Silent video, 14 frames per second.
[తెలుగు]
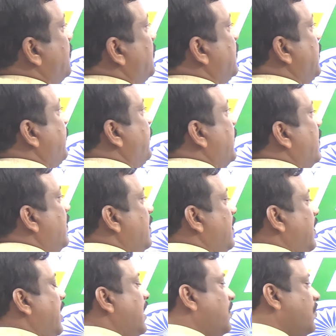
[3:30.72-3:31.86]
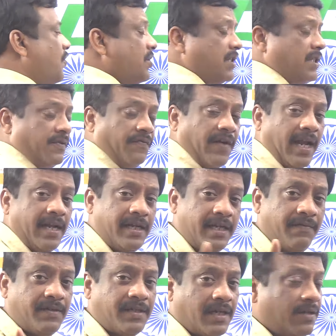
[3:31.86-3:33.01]
ఉంటుంది ఈ కోర్సు
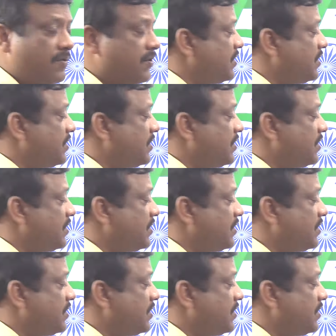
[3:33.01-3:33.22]
వ్యాలిడిటీ విషయానికి